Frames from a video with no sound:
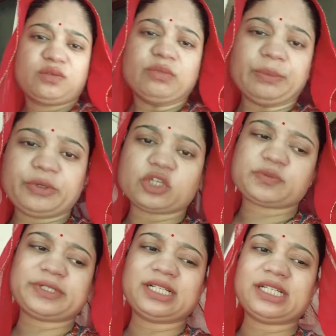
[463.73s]
मम्मी
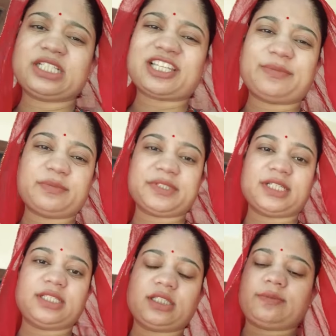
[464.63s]
हॉस्पिटल गए शायद मैंने बता
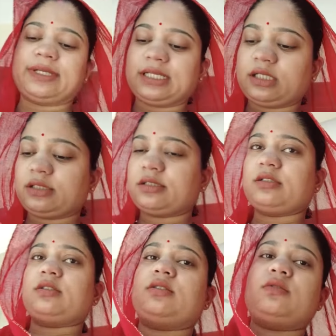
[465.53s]
दिया था पहले
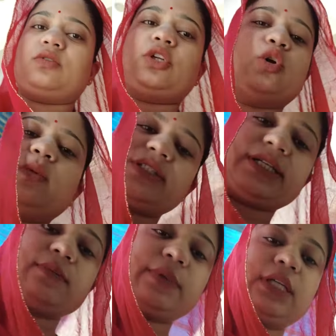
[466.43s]
उनके नॉर्मल
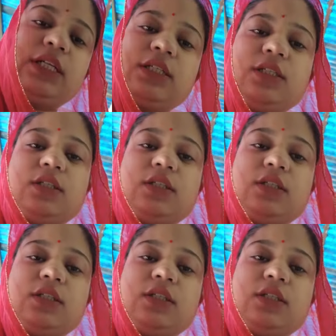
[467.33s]
चेकअप के लिए